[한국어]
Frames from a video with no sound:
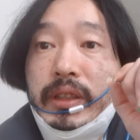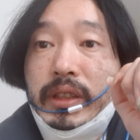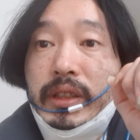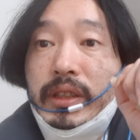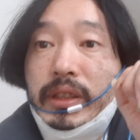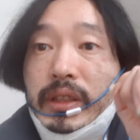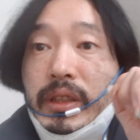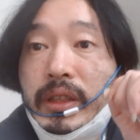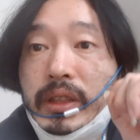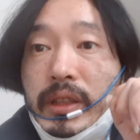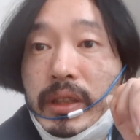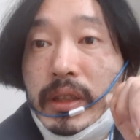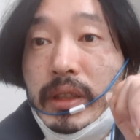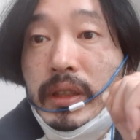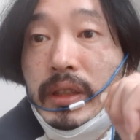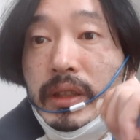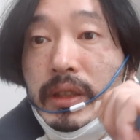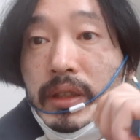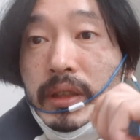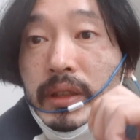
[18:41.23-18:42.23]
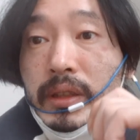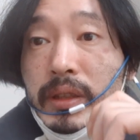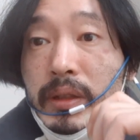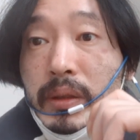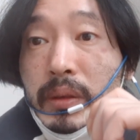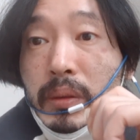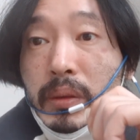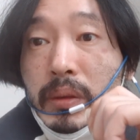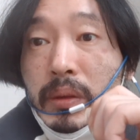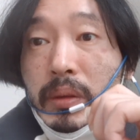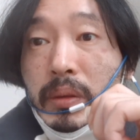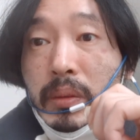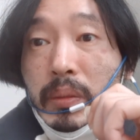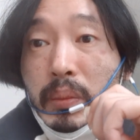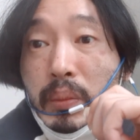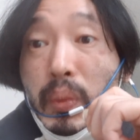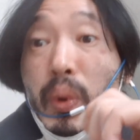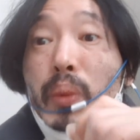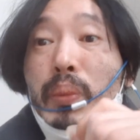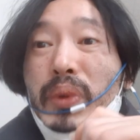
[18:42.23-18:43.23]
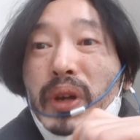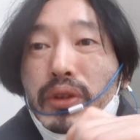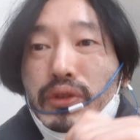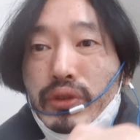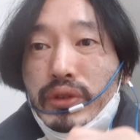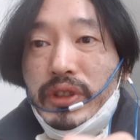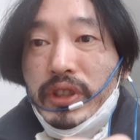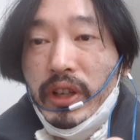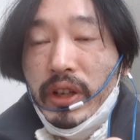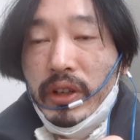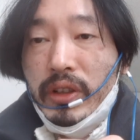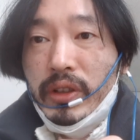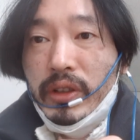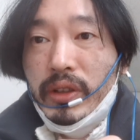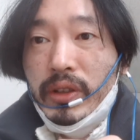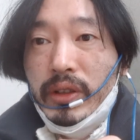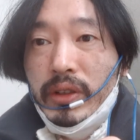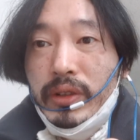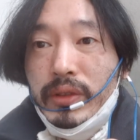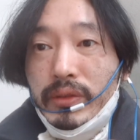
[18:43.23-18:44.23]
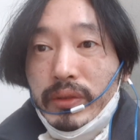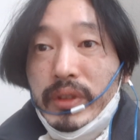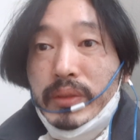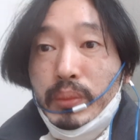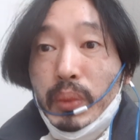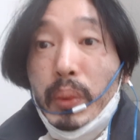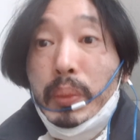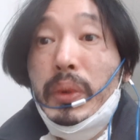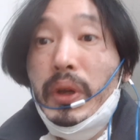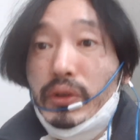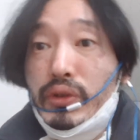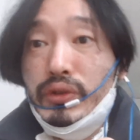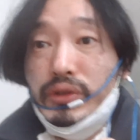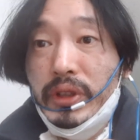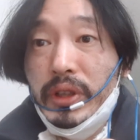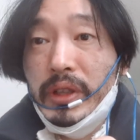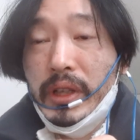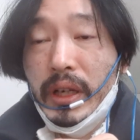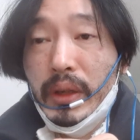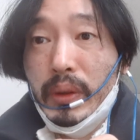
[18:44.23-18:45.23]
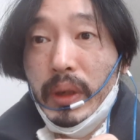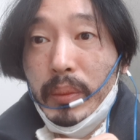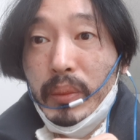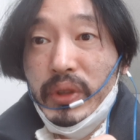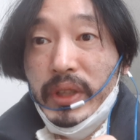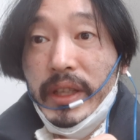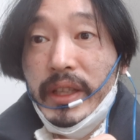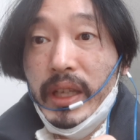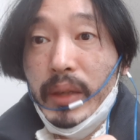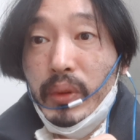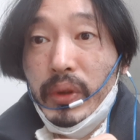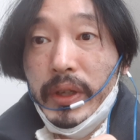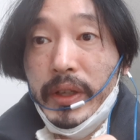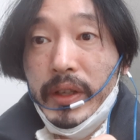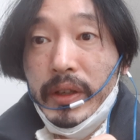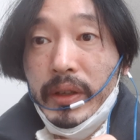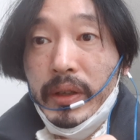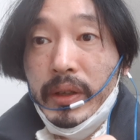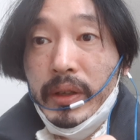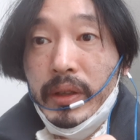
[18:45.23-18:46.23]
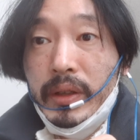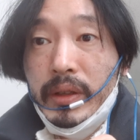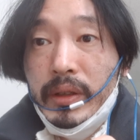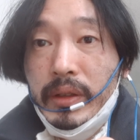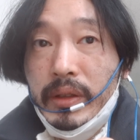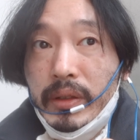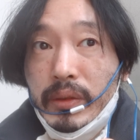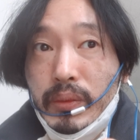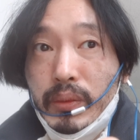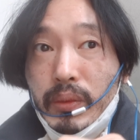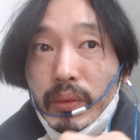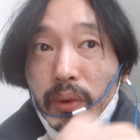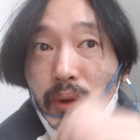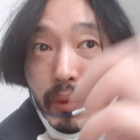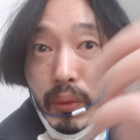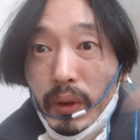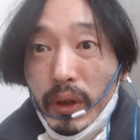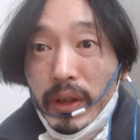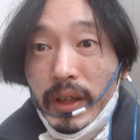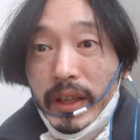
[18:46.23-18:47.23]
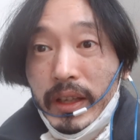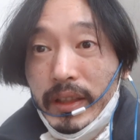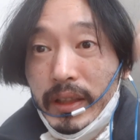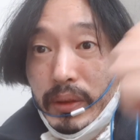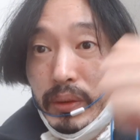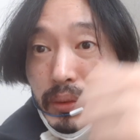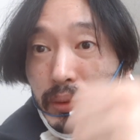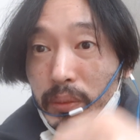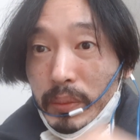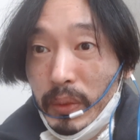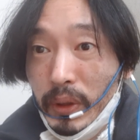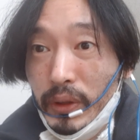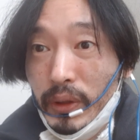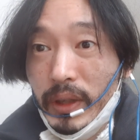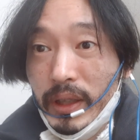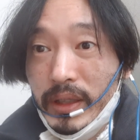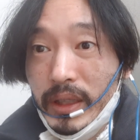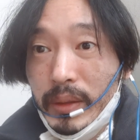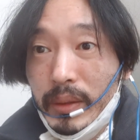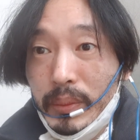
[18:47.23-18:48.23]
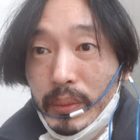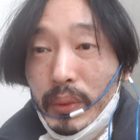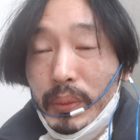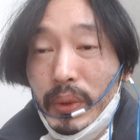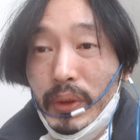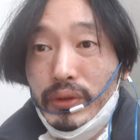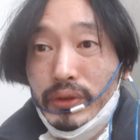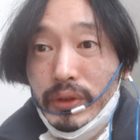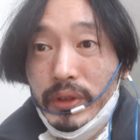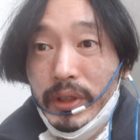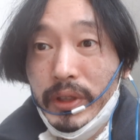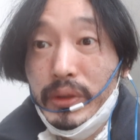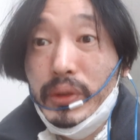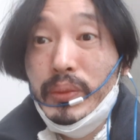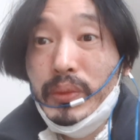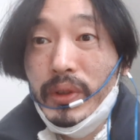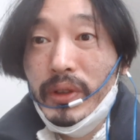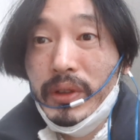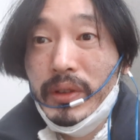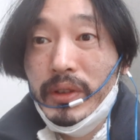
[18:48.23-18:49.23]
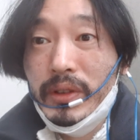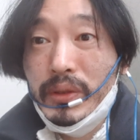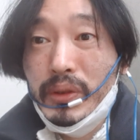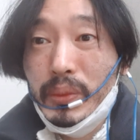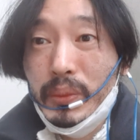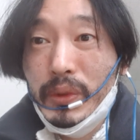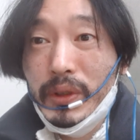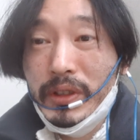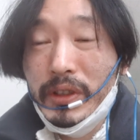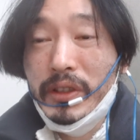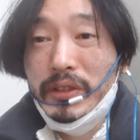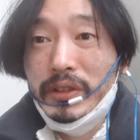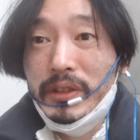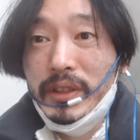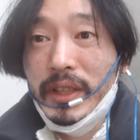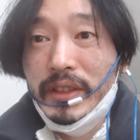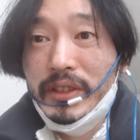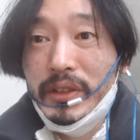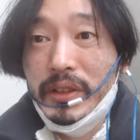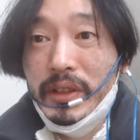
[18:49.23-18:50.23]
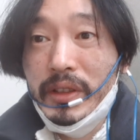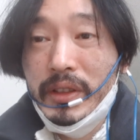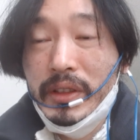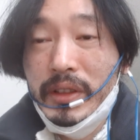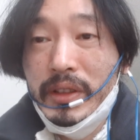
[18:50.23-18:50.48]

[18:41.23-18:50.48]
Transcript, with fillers: 이 보편 중력, 우린 보편 중력이라고 한번 얘기해 볼게요. 원래대로 번역한다면 보편 중력이 좀 더 좀 더 그럴듯하죠.